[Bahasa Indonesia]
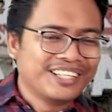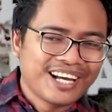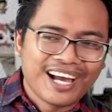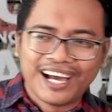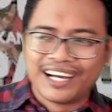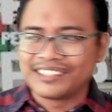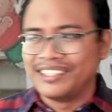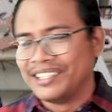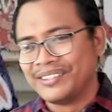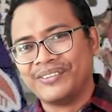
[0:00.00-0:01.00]
Telinga
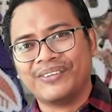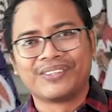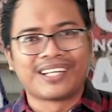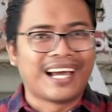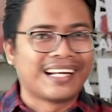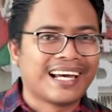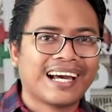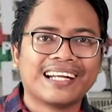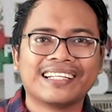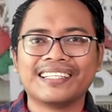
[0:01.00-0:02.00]
kelingu
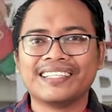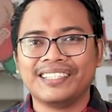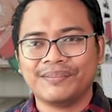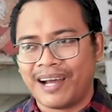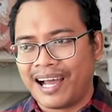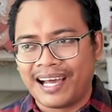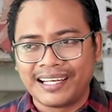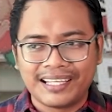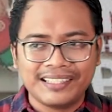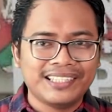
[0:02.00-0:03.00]
kanan kiri
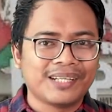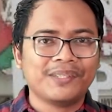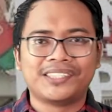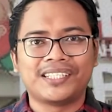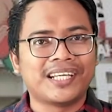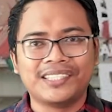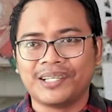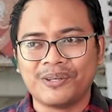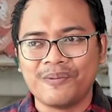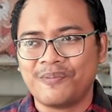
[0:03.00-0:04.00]
mana nih yang bisa
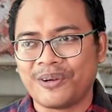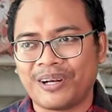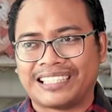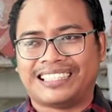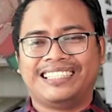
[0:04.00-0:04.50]
diajak ngobrol